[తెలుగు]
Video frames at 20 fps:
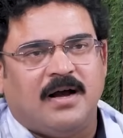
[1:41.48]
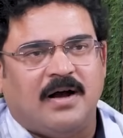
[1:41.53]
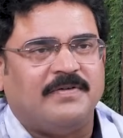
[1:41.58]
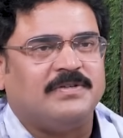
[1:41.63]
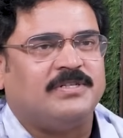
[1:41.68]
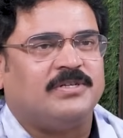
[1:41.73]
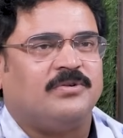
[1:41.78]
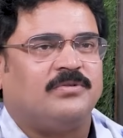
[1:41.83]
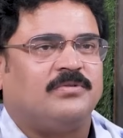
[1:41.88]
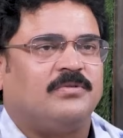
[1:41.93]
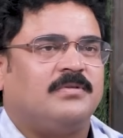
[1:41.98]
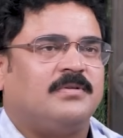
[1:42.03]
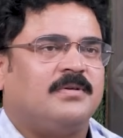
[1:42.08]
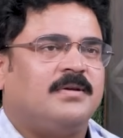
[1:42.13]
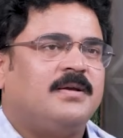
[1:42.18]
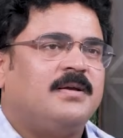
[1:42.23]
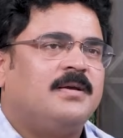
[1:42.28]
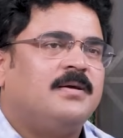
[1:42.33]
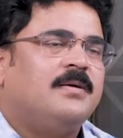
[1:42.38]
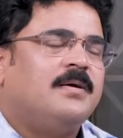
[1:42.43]
ఆవశ్యకత ఉంది
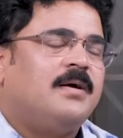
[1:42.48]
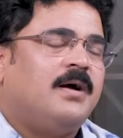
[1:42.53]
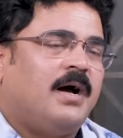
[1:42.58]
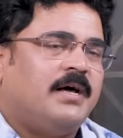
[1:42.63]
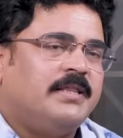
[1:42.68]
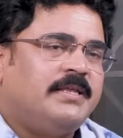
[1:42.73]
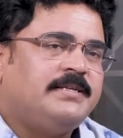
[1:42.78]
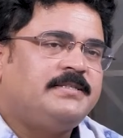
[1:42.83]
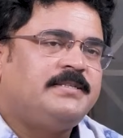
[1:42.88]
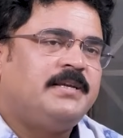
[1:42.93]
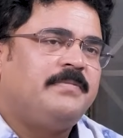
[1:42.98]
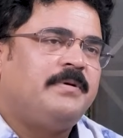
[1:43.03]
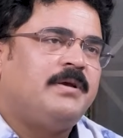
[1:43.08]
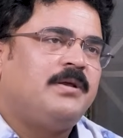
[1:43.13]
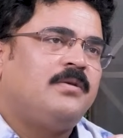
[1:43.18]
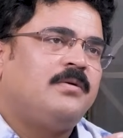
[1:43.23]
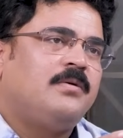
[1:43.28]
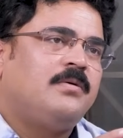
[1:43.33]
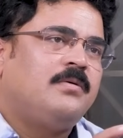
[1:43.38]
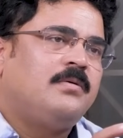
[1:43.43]
అదే
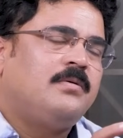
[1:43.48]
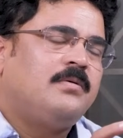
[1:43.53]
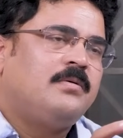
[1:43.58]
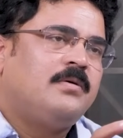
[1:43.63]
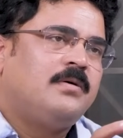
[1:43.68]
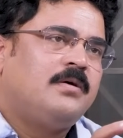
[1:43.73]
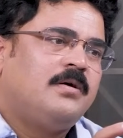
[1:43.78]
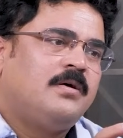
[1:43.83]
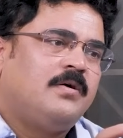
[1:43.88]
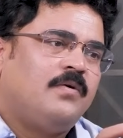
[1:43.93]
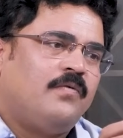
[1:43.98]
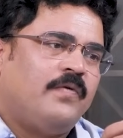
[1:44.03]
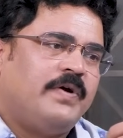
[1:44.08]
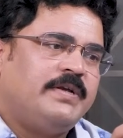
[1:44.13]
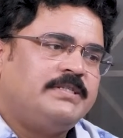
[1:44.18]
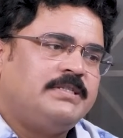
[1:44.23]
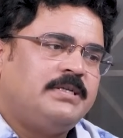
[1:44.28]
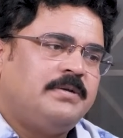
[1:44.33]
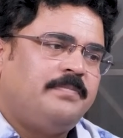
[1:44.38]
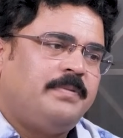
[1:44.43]
సమయంలో
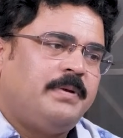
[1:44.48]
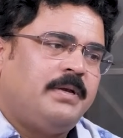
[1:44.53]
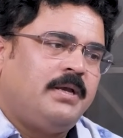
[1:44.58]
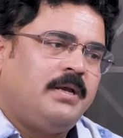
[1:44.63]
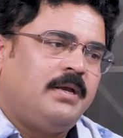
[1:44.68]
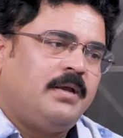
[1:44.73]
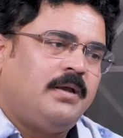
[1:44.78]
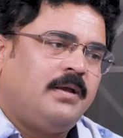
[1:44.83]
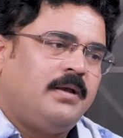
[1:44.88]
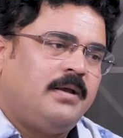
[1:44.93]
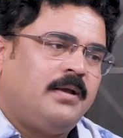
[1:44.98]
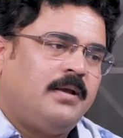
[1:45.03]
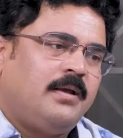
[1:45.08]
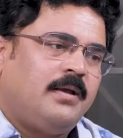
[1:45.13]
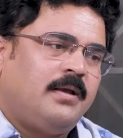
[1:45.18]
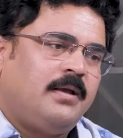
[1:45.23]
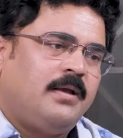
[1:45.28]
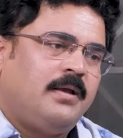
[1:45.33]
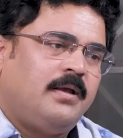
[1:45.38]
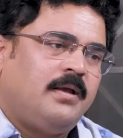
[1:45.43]
వైసీపీ
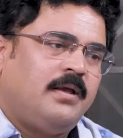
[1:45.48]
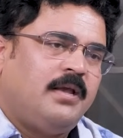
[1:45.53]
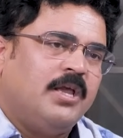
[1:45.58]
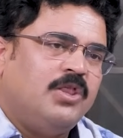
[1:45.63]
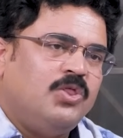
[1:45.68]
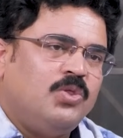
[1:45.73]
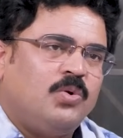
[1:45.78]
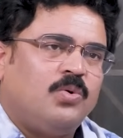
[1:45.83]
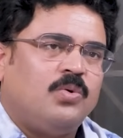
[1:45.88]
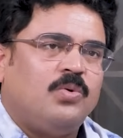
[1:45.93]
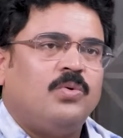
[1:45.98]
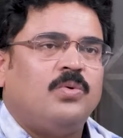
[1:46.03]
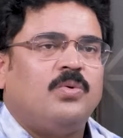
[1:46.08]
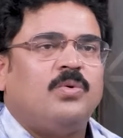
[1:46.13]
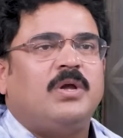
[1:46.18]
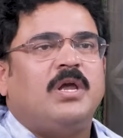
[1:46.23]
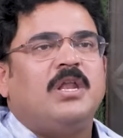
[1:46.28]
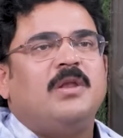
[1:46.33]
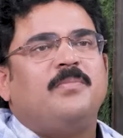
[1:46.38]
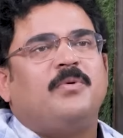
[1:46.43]
ఎందుకు
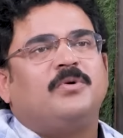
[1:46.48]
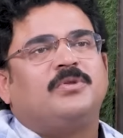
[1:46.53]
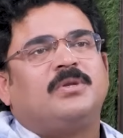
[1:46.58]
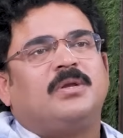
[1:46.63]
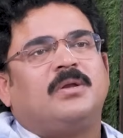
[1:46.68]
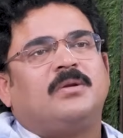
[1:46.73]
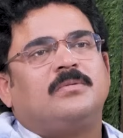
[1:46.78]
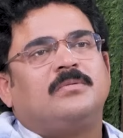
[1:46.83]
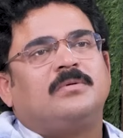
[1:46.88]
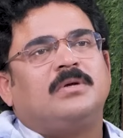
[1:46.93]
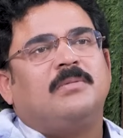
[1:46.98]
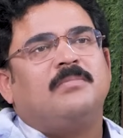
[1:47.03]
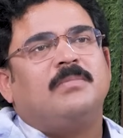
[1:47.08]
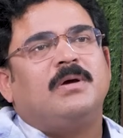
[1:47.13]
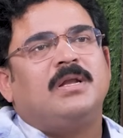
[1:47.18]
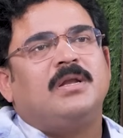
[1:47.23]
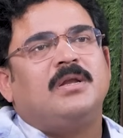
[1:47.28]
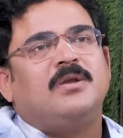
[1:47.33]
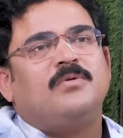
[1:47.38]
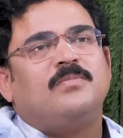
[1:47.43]
వెళ్ళిపోతున్నారు
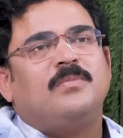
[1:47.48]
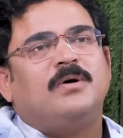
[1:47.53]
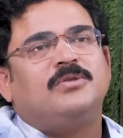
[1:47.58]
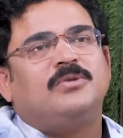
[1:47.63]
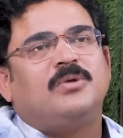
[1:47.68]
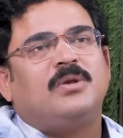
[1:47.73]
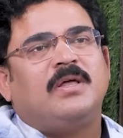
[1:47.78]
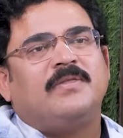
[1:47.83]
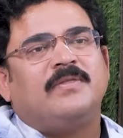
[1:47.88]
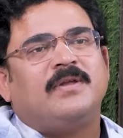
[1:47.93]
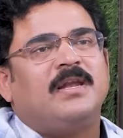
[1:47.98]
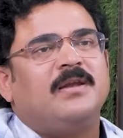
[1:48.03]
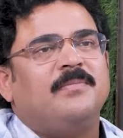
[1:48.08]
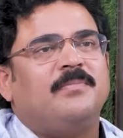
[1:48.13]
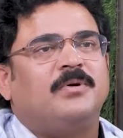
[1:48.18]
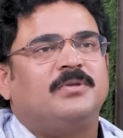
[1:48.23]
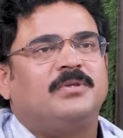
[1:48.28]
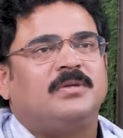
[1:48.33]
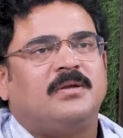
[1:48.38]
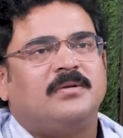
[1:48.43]
ఎమ్మెల్యేలు మంత్రులు అందరూ
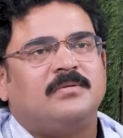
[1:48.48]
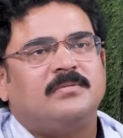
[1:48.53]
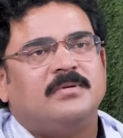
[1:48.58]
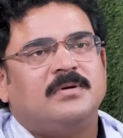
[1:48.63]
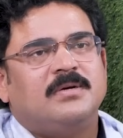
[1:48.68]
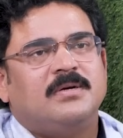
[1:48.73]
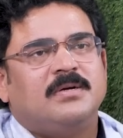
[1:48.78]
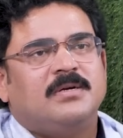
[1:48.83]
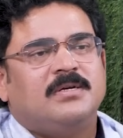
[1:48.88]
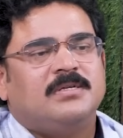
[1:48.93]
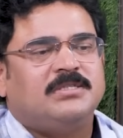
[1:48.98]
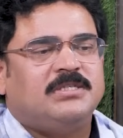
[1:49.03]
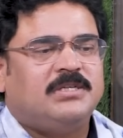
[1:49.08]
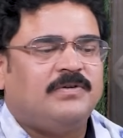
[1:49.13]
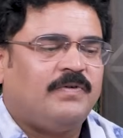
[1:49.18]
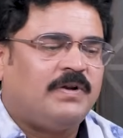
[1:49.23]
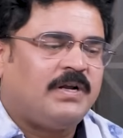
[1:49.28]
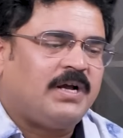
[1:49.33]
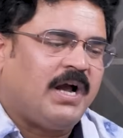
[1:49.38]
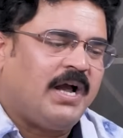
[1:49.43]
వెళ్ళిపోతున్నారు
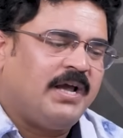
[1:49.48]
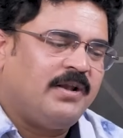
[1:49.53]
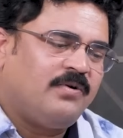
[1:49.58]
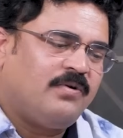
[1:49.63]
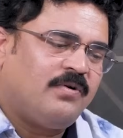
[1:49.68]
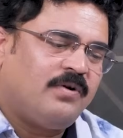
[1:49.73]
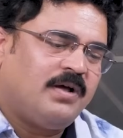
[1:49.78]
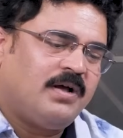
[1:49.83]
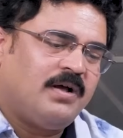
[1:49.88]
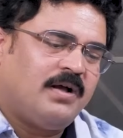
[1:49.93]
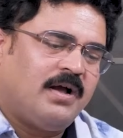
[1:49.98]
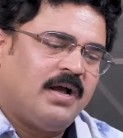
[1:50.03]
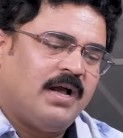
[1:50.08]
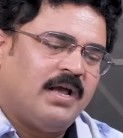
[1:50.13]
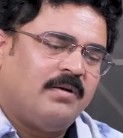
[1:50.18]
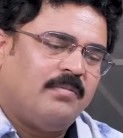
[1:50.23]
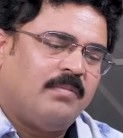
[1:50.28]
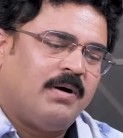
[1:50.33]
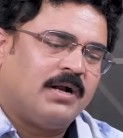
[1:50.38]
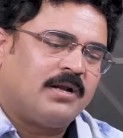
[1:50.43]
చివరికి ఆయన కూడా
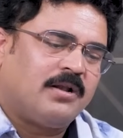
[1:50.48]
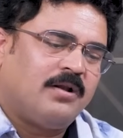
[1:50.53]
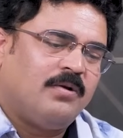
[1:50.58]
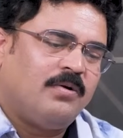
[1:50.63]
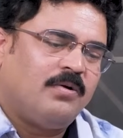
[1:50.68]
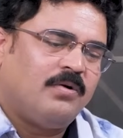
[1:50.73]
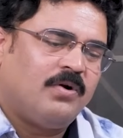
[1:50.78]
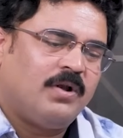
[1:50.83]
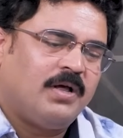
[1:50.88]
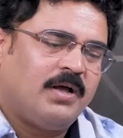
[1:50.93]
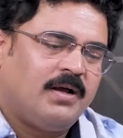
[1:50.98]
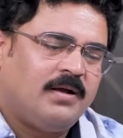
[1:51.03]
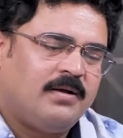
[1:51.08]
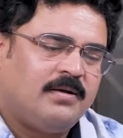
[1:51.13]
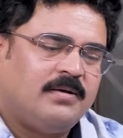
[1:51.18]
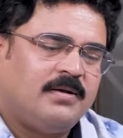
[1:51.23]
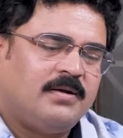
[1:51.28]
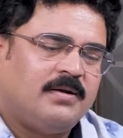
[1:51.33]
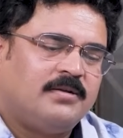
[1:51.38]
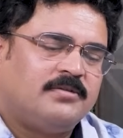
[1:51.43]
ఆయన మాటల్లో కూడా
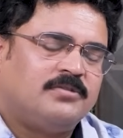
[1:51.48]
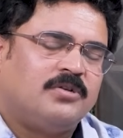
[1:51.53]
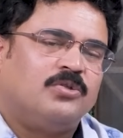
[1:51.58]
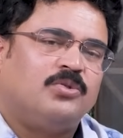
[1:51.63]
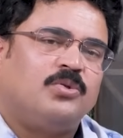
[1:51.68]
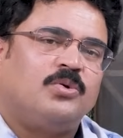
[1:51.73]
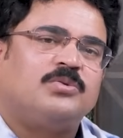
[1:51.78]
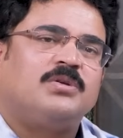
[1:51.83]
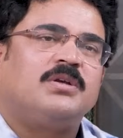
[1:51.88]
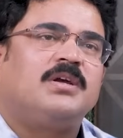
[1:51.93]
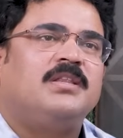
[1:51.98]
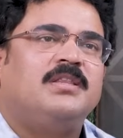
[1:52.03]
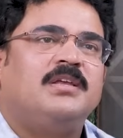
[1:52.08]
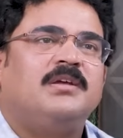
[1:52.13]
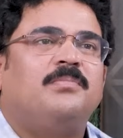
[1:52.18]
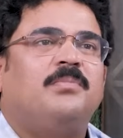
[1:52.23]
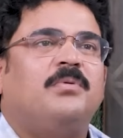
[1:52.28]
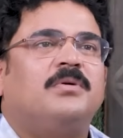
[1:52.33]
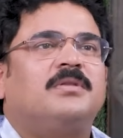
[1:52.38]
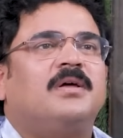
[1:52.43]
సంతోషంగా
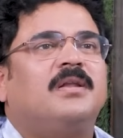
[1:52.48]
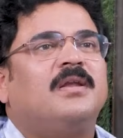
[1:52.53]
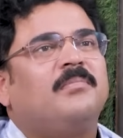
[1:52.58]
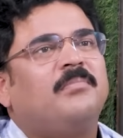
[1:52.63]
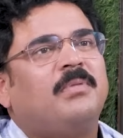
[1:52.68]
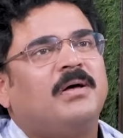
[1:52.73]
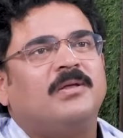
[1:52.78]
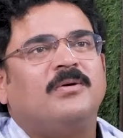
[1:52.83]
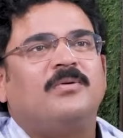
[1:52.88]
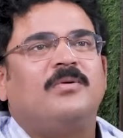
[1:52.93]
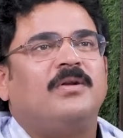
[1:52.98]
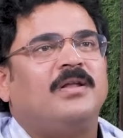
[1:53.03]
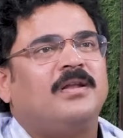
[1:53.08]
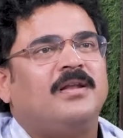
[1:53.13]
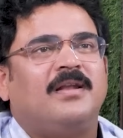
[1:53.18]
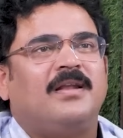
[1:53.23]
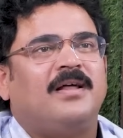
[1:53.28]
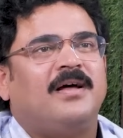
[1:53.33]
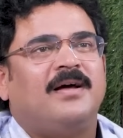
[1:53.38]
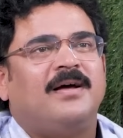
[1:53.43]
దిగిపోతానే పదం కూడా
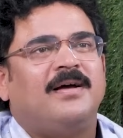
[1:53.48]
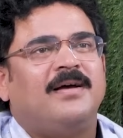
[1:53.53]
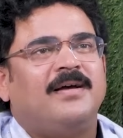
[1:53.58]
నిన్న